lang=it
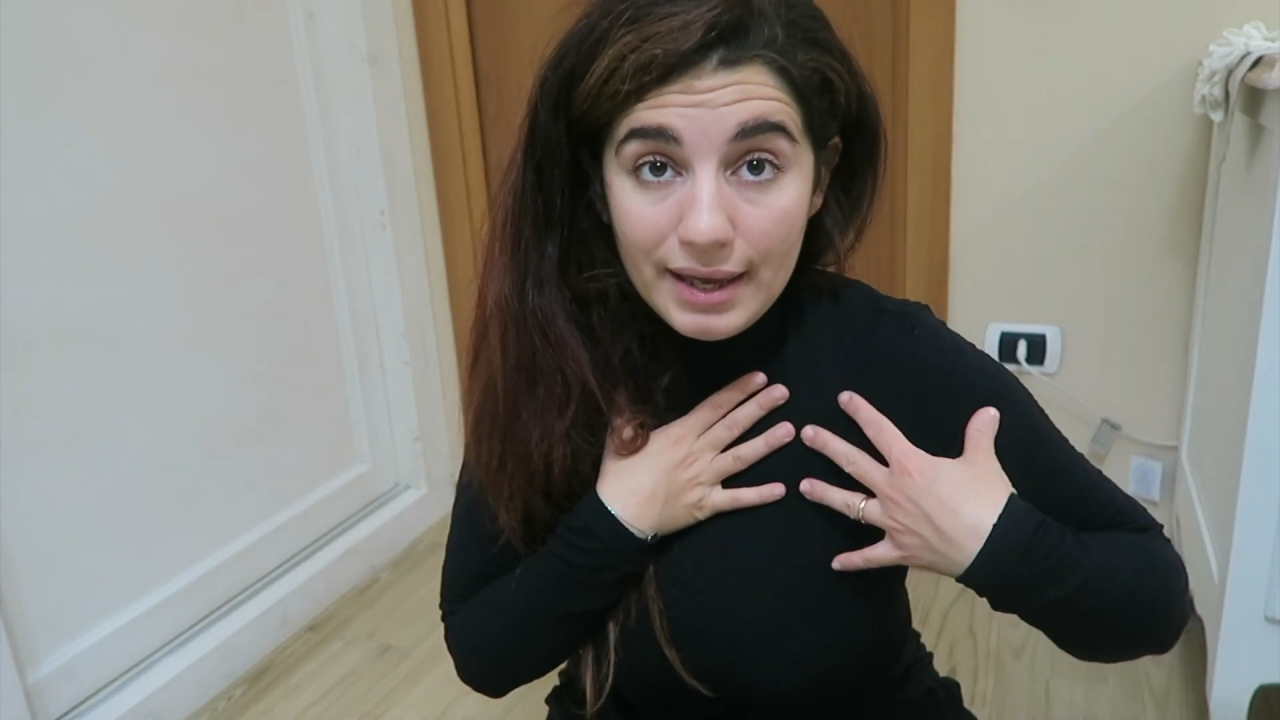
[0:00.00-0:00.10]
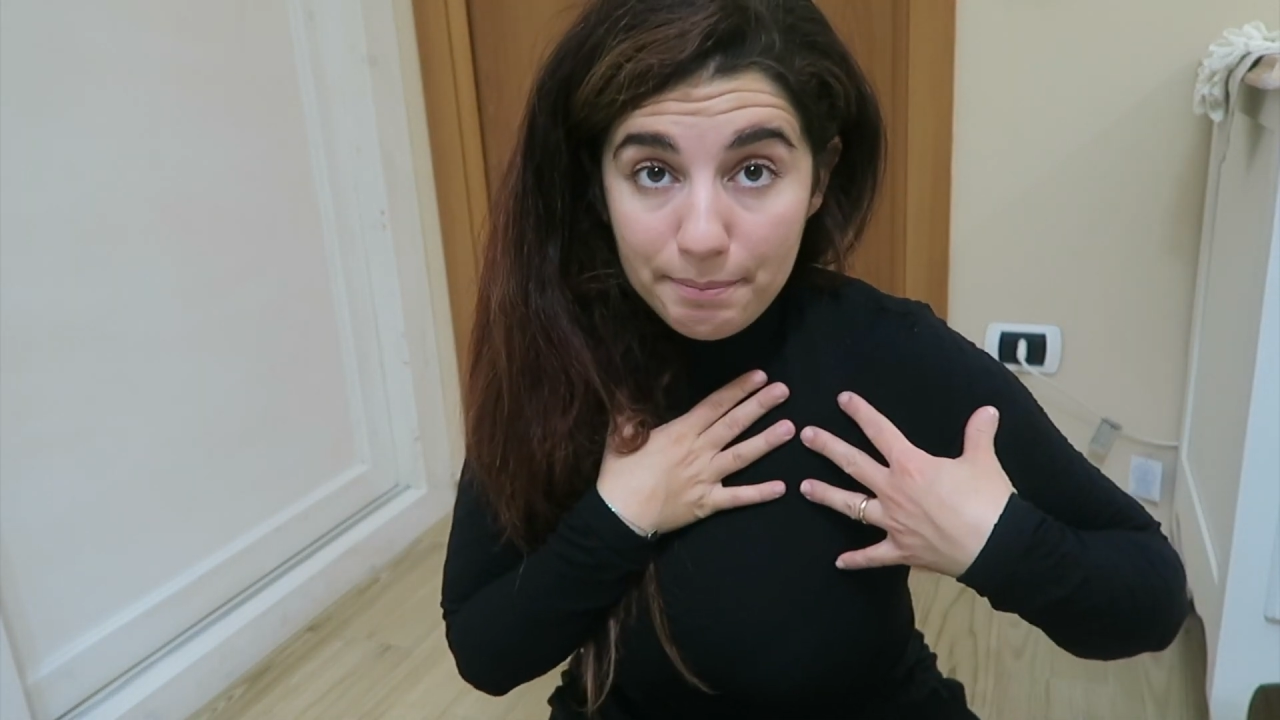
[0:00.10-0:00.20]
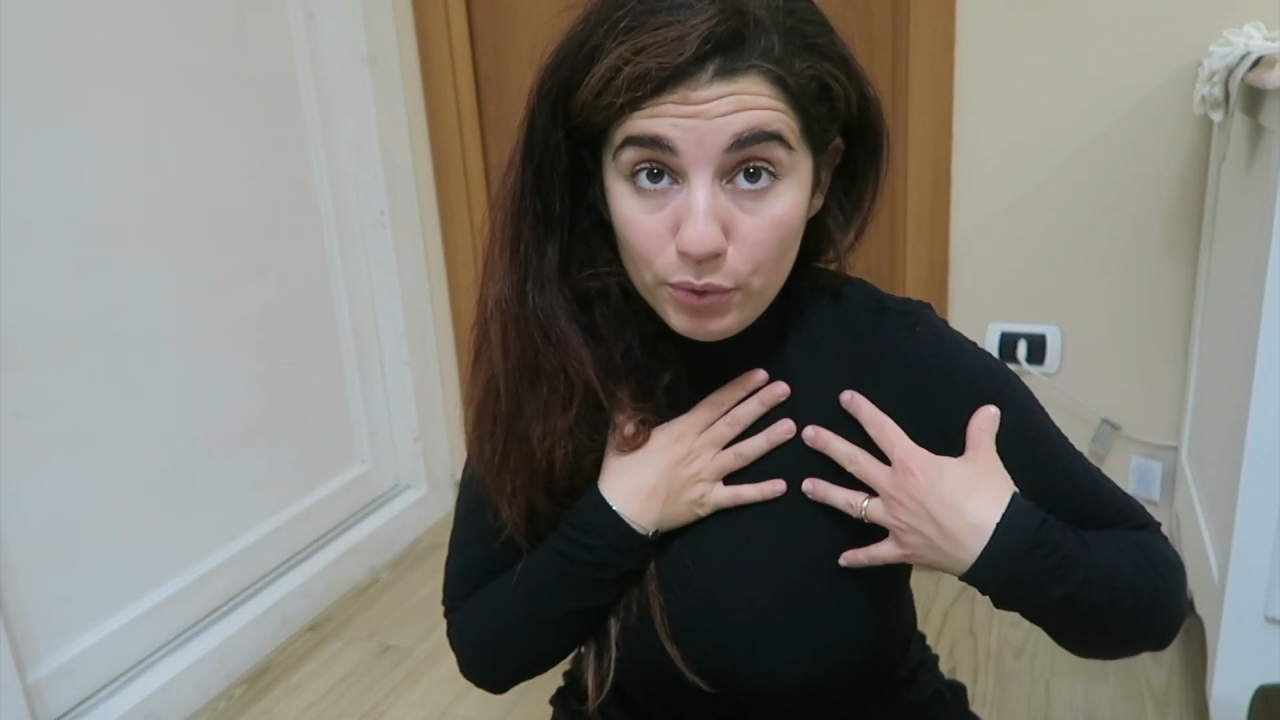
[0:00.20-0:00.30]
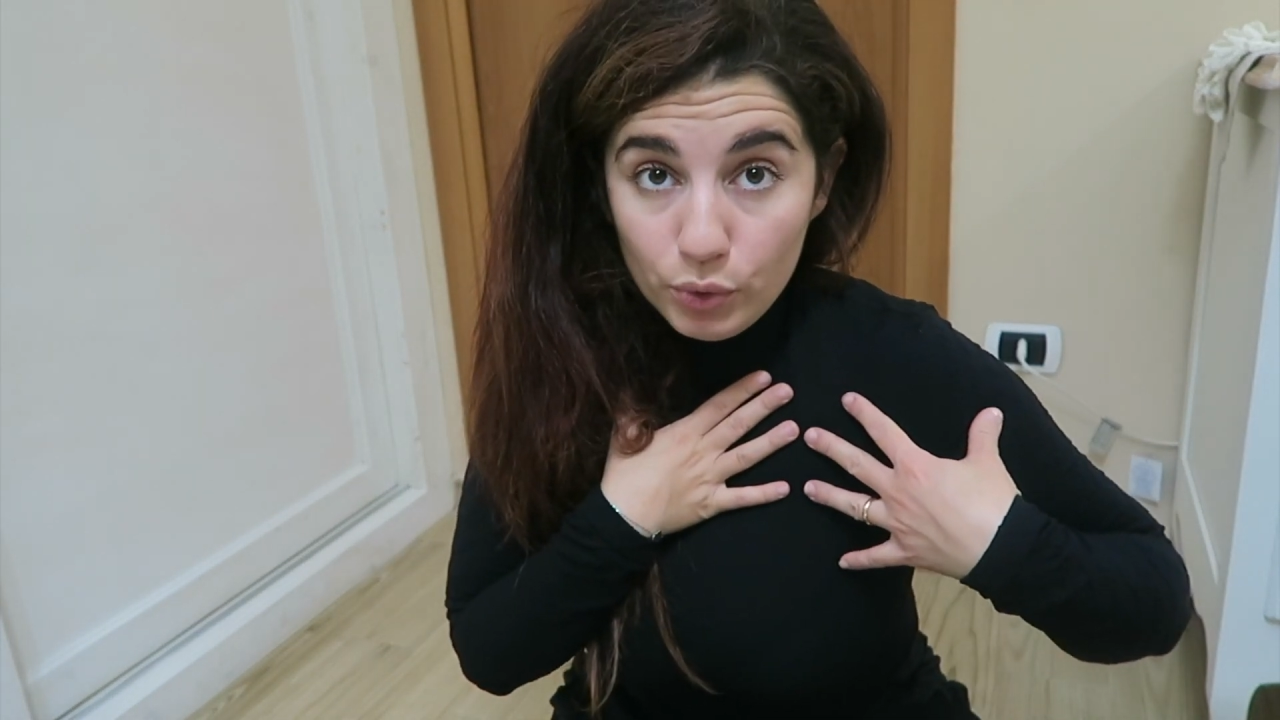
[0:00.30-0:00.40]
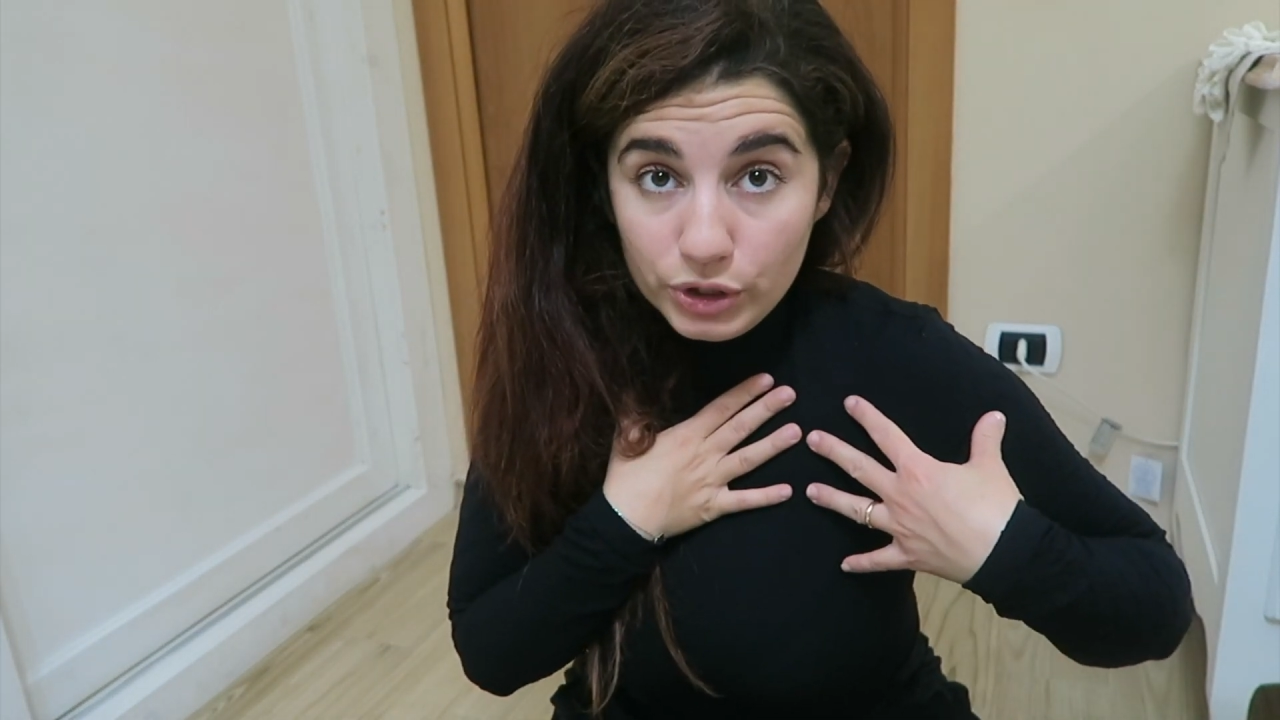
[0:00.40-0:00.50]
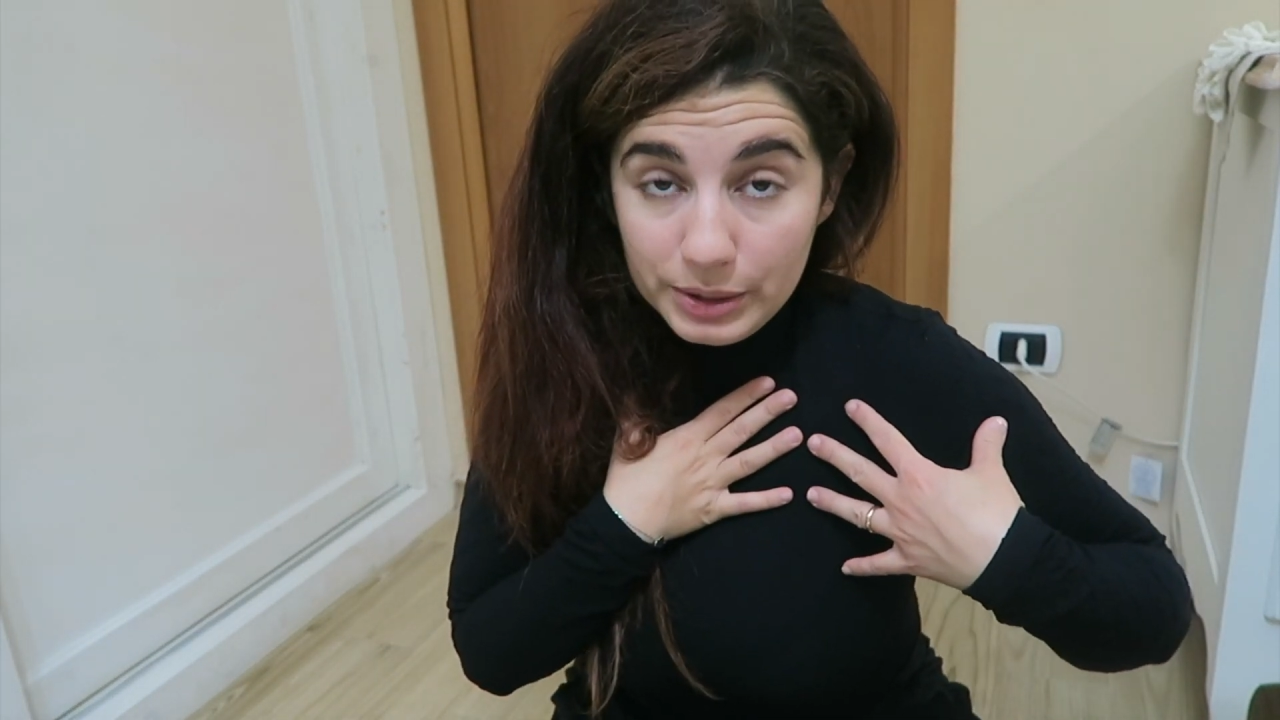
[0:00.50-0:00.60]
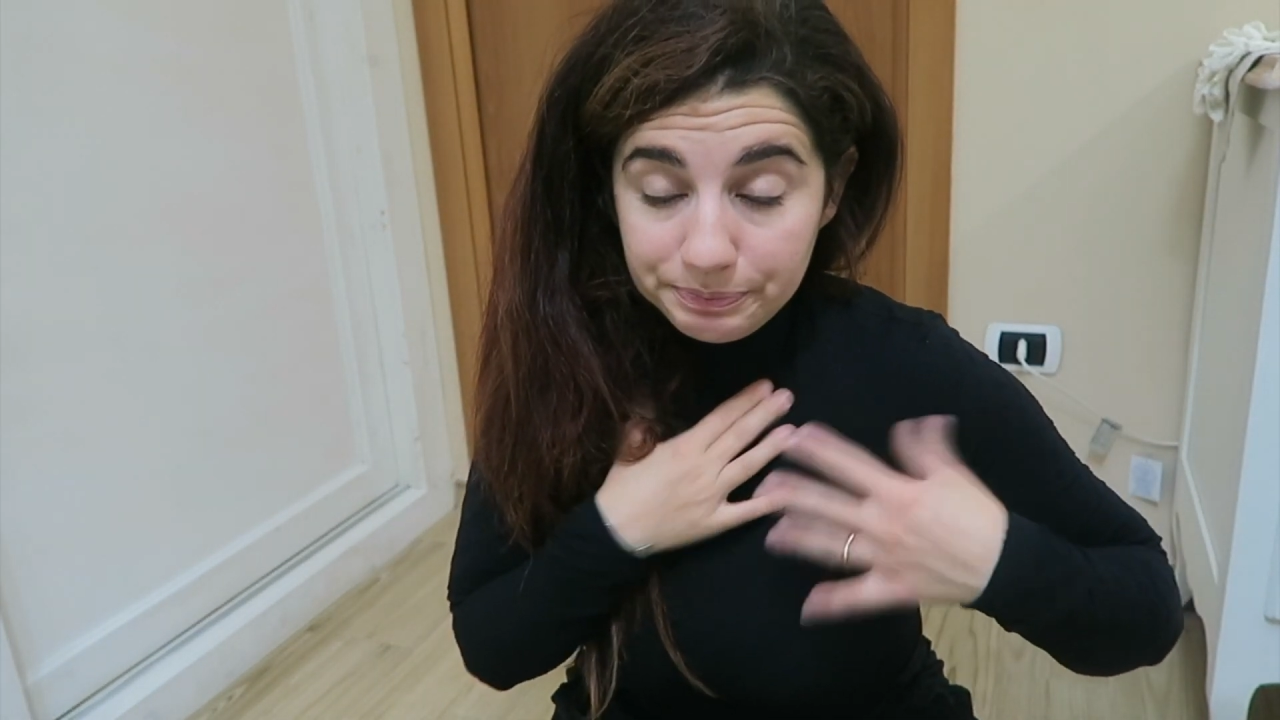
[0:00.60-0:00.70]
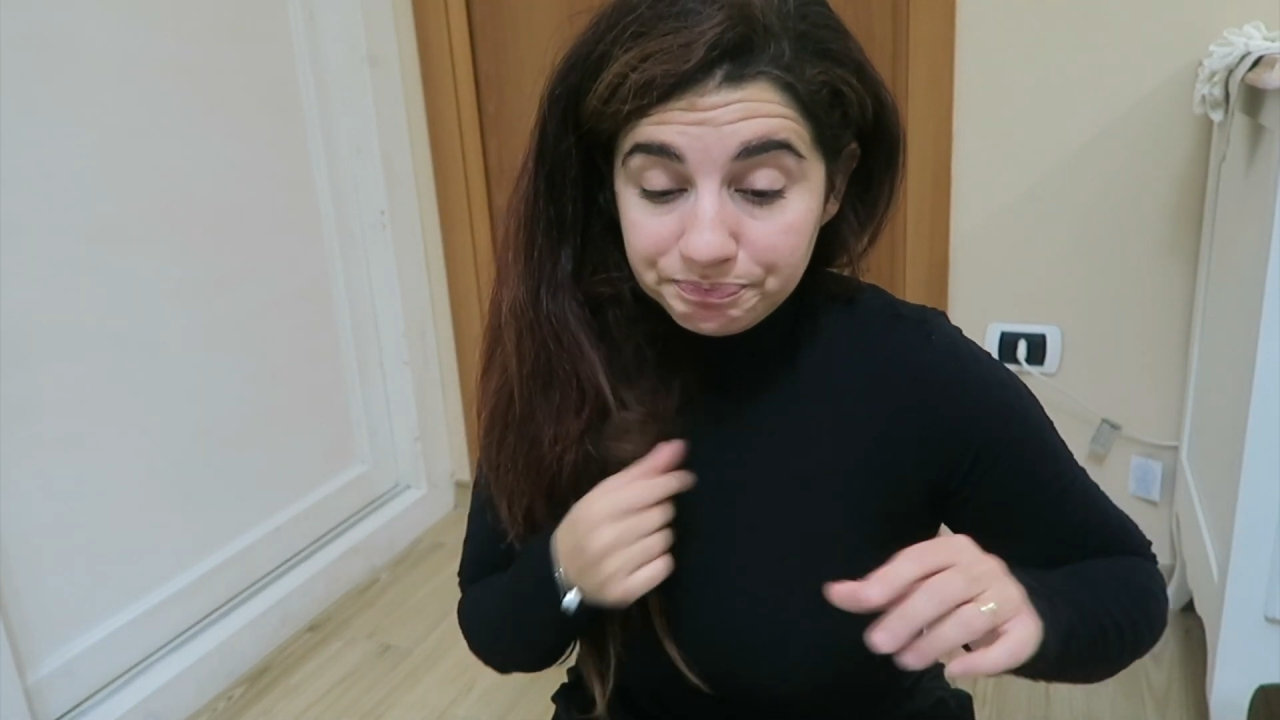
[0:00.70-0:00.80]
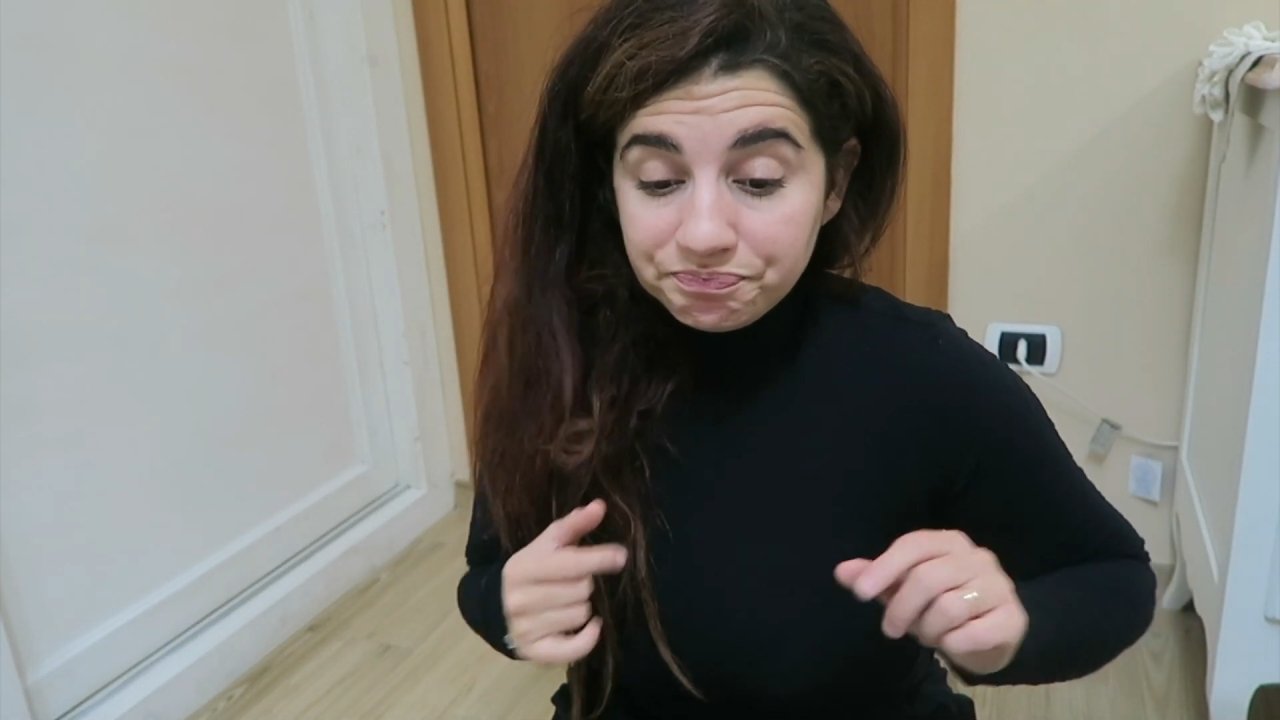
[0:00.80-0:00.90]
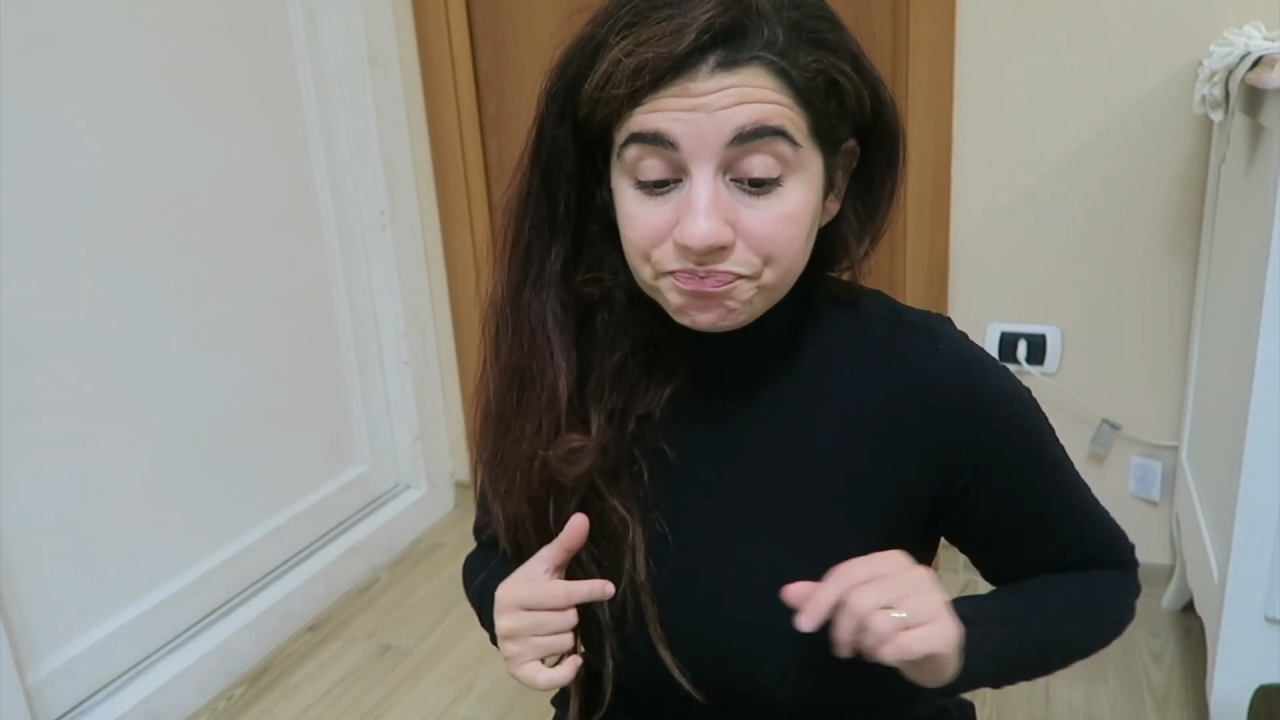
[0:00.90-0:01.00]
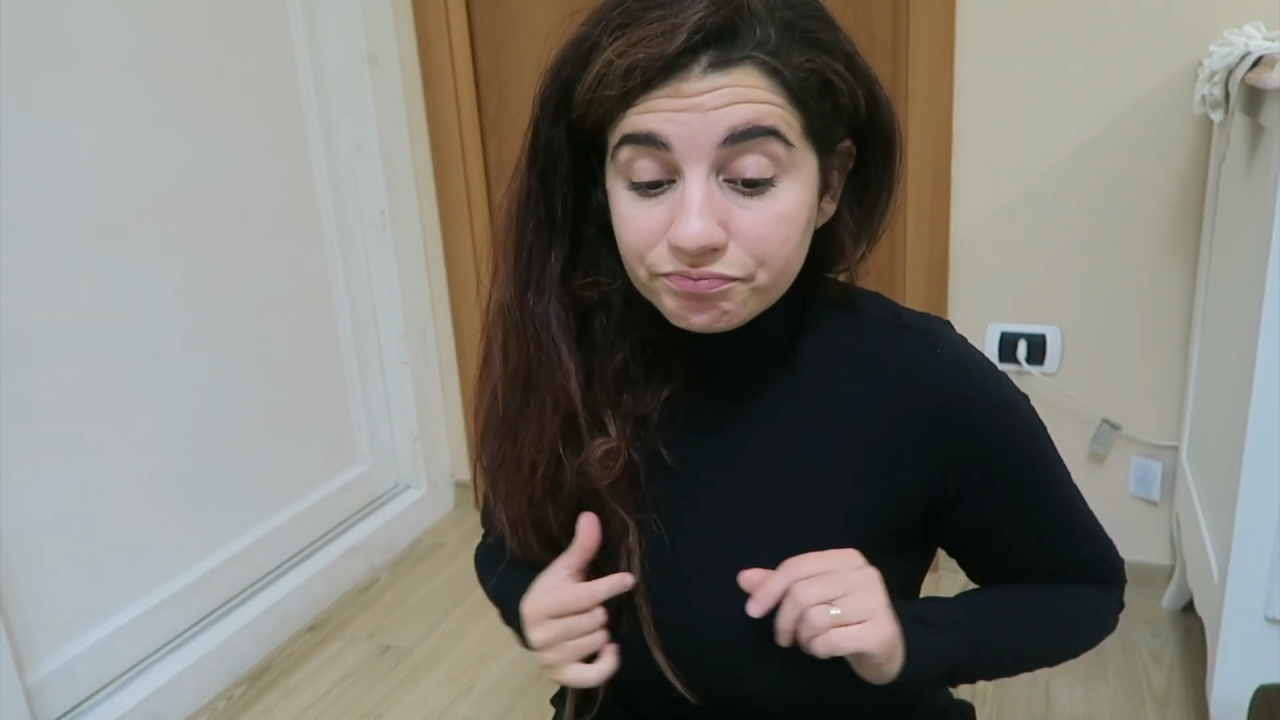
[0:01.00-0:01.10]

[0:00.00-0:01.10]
e body.